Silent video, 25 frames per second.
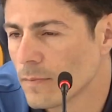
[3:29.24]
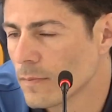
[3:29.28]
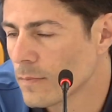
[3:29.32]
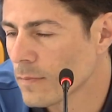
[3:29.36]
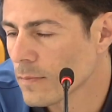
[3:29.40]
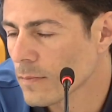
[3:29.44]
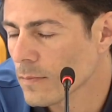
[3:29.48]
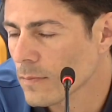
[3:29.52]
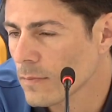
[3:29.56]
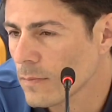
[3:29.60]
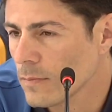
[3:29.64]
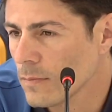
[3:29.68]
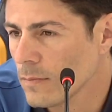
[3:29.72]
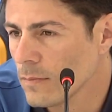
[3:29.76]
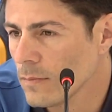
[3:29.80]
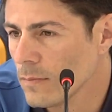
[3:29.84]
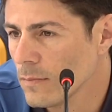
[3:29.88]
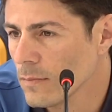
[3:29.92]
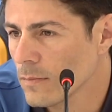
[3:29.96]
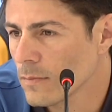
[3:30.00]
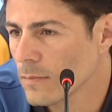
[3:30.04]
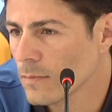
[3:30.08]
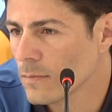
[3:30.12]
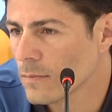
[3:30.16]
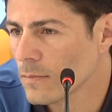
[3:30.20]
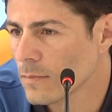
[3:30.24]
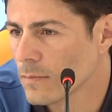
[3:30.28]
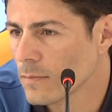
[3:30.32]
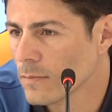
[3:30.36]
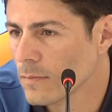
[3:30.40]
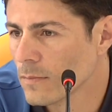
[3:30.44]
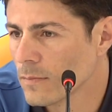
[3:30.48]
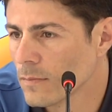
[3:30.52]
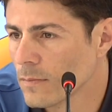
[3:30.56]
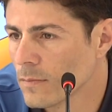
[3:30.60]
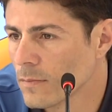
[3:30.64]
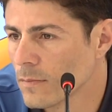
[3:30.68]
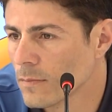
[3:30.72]
Verona è stata la
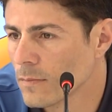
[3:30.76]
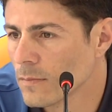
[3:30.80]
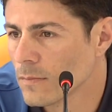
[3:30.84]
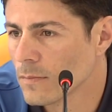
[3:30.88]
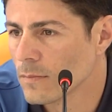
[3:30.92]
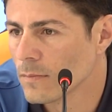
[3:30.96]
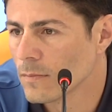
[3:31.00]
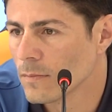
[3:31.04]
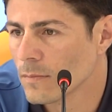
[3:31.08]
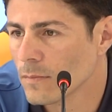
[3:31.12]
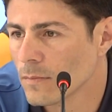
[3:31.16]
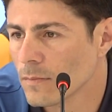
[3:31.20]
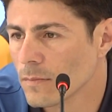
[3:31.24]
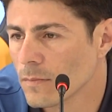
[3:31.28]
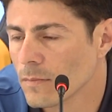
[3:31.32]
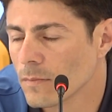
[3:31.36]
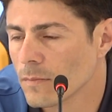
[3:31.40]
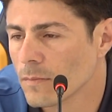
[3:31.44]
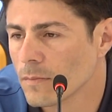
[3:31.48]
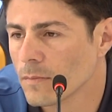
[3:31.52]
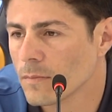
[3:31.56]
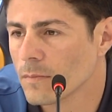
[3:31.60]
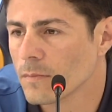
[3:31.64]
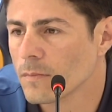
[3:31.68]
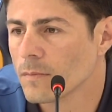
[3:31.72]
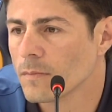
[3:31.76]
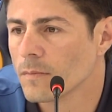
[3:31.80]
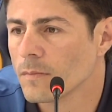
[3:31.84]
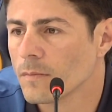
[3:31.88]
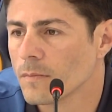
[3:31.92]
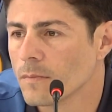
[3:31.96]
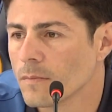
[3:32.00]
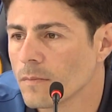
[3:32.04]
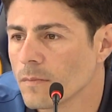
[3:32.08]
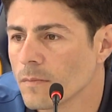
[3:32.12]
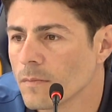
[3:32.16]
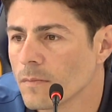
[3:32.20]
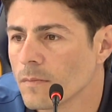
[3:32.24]
tua prima scelta, ci
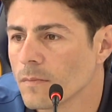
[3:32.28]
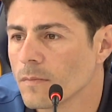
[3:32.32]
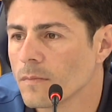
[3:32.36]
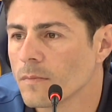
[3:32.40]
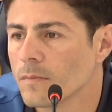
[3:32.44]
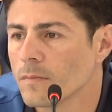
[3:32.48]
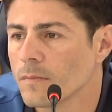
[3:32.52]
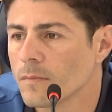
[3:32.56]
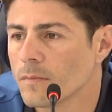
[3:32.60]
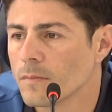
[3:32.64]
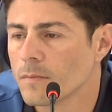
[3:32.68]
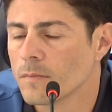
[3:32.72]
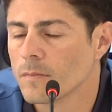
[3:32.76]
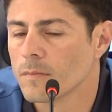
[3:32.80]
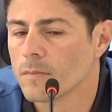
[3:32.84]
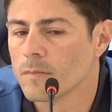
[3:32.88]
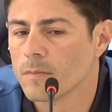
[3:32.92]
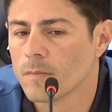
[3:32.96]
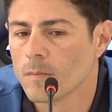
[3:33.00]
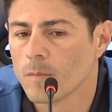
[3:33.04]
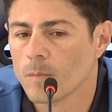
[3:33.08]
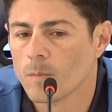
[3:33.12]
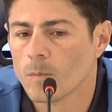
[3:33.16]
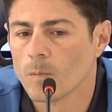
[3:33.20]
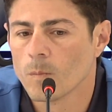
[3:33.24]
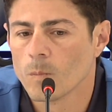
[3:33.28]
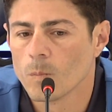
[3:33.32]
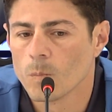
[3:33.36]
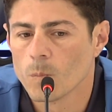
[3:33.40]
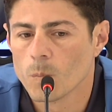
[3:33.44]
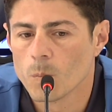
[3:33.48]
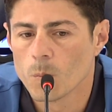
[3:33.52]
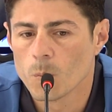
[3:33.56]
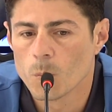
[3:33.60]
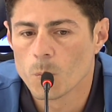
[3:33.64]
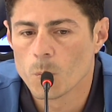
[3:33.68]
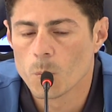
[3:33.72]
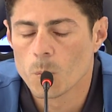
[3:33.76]
confermi questo, questa
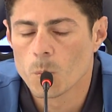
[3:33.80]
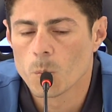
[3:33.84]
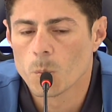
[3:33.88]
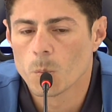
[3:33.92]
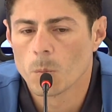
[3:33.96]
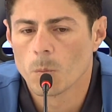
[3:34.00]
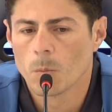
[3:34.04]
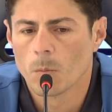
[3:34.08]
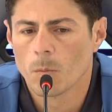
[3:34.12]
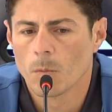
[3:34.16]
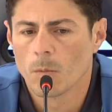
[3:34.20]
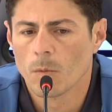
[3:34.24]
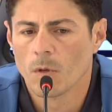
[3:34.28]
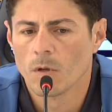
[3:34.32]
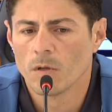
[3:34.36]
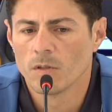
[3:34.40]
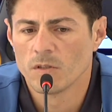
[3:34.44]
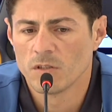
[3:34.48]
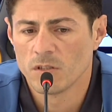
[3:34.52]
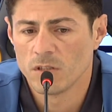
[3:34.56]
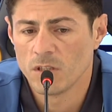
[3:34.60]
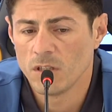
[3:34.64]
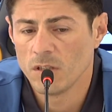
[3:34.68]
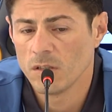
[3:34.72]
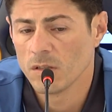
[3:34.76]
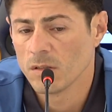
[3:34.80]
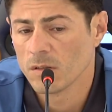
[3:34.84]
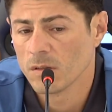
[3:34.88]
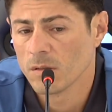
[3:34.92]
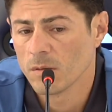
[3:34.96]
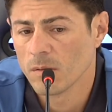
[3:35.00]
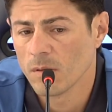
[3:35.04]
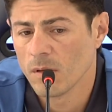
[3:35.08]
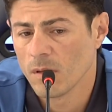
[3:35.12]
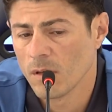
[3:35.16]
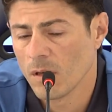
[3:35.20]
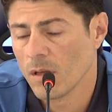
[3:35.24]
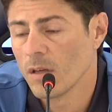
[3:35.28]
cosa? Sì,
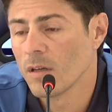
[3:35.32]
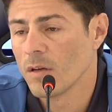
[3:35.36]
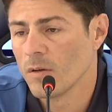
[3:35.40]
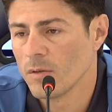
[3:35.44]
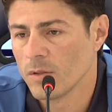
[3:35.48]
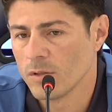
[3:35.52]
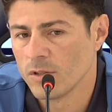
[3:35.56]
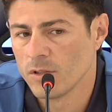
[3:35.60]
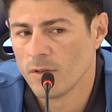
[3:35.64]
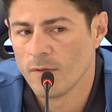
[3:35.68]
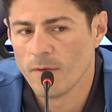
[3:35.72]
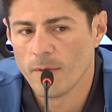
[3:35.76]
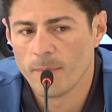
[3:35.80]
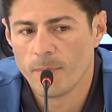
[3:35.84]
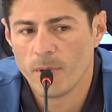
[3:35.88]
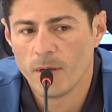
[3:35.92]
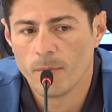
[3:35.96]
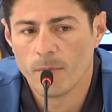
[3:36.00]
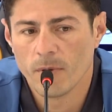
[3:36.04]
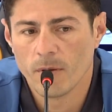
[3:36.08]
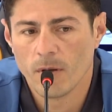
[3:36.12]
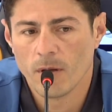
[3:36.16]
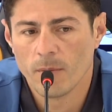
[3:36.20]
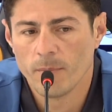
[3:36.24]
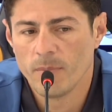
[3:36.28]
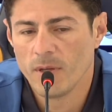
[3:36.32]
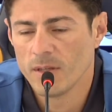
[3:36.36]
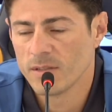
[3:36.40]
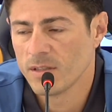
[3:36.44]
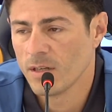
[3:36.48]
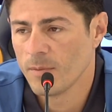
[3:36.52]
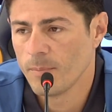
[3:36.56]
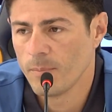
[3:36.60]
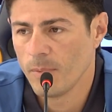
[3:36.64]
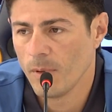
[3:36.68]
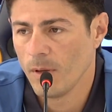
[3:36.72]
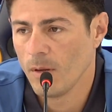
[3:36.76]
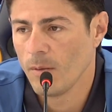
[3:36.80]
anche come diceva prima, è una,
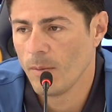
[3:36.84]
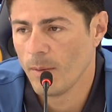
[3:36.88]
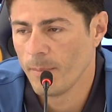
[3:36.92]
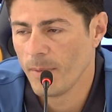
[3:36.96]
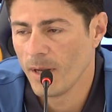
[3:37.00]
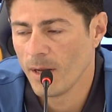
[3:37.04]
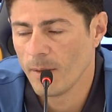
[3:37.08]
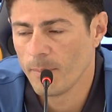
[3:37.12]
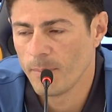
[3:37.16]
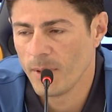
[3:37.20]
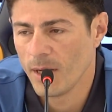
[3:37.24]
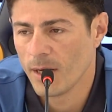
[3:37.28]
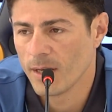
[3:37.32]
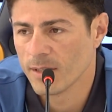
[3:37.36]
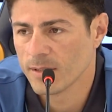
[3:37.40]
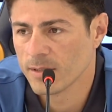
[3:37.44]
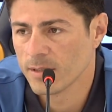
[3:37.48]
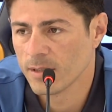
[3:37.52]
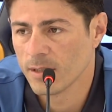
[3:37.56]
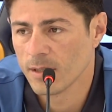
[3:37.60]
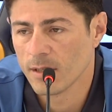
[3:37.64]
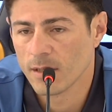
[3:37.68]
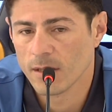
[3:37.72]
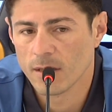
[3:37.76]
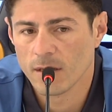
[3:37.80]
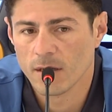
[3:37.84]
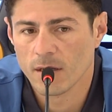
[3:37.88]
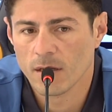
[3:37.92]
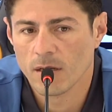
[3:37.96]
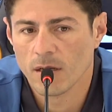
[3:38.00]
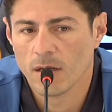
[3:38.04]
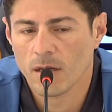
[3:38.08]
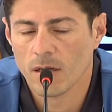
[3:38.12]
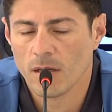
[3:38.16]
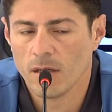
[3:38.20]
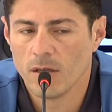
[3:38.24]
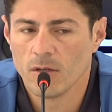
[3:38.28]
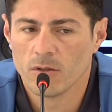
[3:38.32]
una, bella
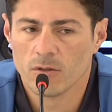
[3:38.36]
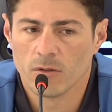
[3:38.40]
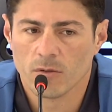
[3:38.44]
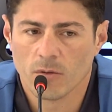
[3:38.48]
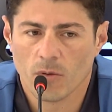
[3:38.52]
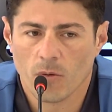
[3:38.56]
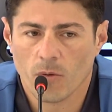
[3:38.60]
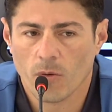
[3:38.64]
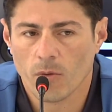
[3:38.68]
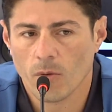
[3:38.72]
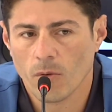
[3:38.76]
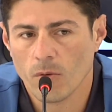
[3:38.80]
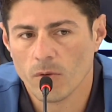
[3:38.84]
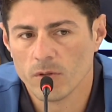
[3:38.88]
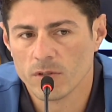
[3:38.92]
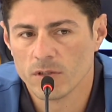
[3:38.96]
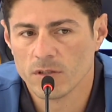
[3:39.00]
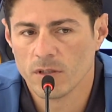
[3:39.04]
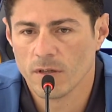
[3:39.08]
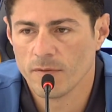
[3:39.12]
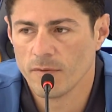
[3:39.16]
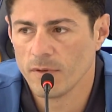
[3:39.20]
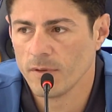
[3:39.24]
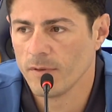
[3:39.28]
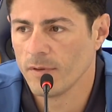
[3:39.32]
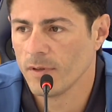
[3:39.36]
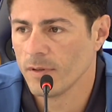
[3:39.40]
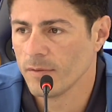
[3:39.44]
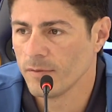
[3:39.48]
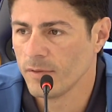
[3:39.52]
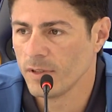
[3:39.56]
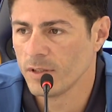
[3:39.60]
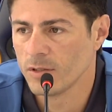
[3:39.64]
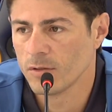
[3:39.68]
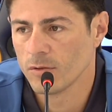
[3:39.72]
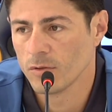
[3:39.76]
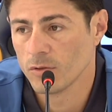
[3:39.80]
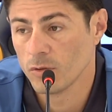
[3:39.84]
piazza, io qualcosa già avevo
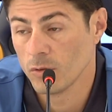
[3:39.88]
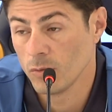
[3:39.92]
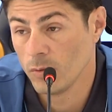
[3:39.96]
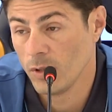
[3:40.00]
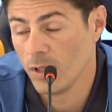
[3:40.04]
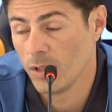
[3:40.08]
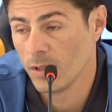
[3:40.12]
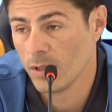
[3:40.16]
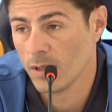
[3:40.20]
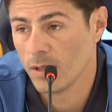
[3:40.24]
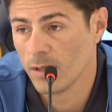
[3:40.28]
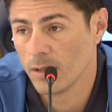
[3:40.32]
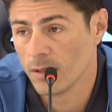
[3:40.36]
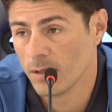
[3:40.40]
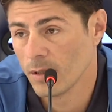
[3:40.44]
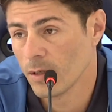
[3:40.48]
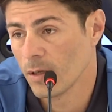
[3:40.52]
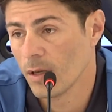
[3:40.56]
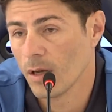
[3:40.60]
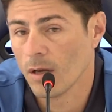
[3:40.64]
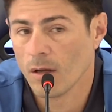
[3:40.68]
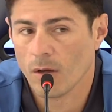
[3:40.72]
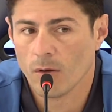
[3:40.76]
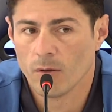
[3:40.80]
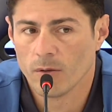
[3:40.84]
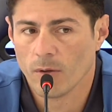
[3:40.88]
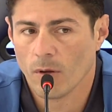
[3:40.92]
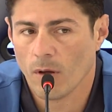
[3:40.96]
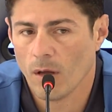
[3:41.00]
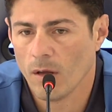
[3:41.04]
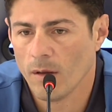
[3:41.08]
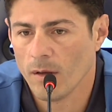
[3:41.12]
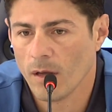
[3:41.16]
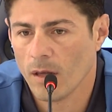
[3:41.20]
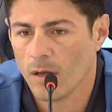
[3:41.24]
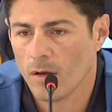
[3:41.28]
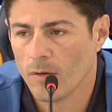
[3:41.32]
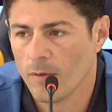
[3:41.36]
visto su internet,
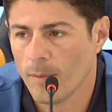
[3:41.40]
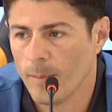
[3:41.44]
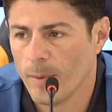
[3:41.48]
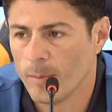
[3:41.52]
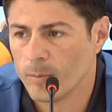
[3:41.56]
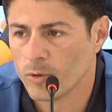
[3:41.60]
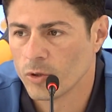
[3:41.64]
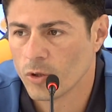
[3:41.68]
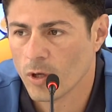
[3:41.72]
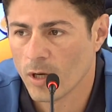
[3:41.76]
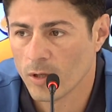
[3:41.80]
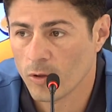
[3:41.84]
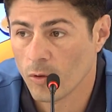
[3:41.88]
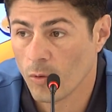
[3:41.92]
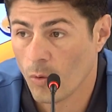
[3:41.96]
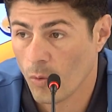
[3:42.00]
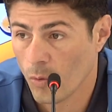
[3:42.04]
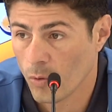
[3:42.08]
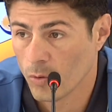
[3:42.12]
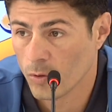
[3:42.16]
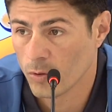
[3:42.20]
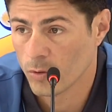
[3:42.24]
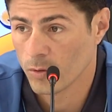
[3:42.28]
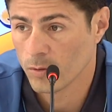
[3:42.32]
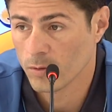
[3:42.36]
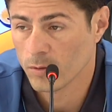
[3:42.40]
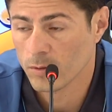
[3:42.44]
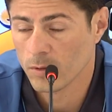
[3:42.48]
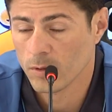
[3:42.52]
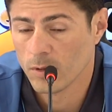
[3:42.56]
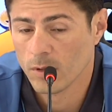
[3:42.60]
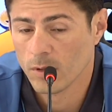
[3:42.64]
anche che abbiamo giocato contro.